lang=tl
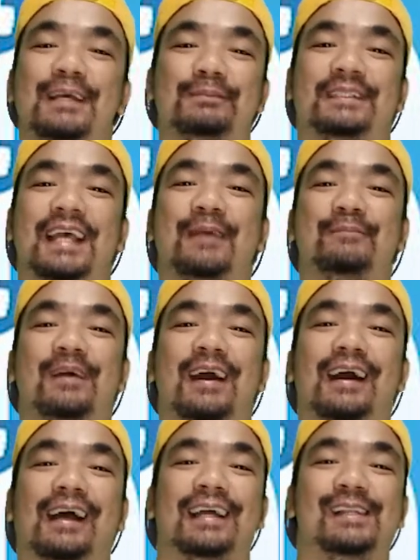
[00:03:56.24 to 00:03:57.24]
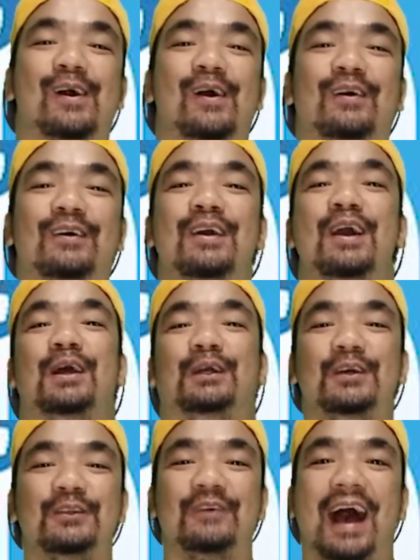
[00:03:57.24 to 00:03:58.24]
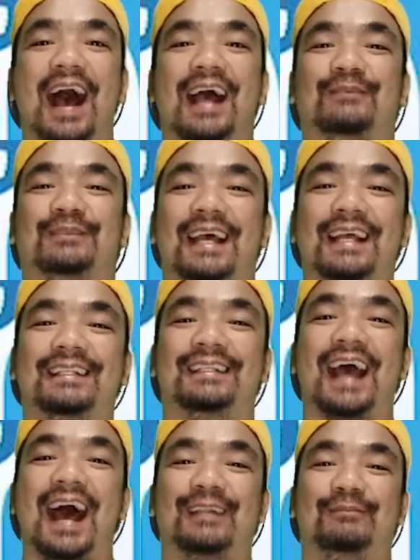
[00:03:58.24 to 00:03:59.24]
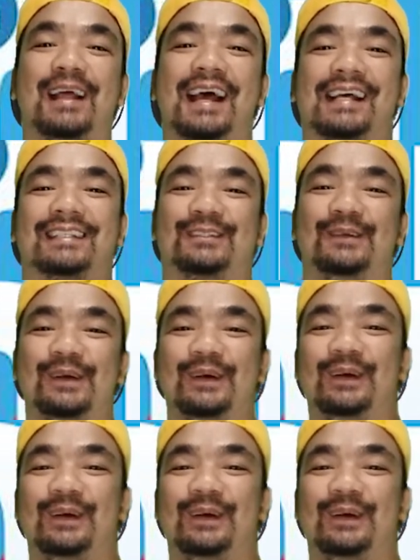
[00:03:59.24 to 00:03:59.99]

Keep safe mga kailong! Good vibes and God bless!